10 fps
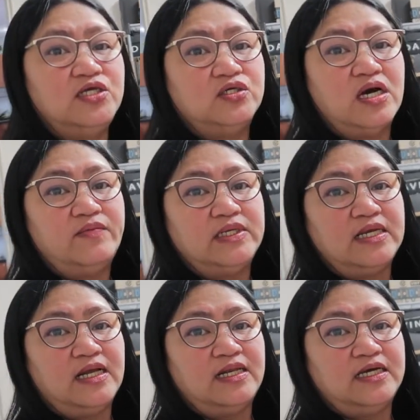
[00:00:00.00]
Yung aming
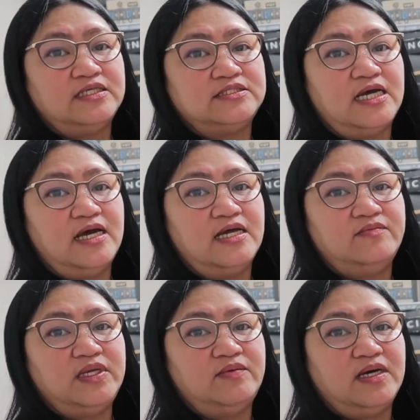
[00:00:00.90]
nakalagay
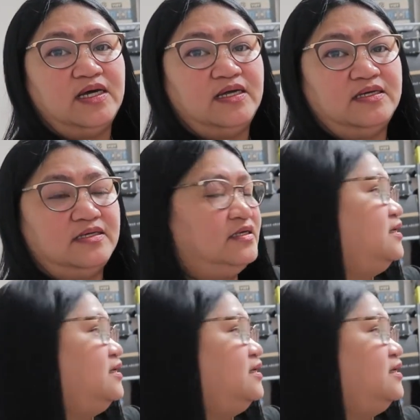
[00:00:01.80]
dyan, may mga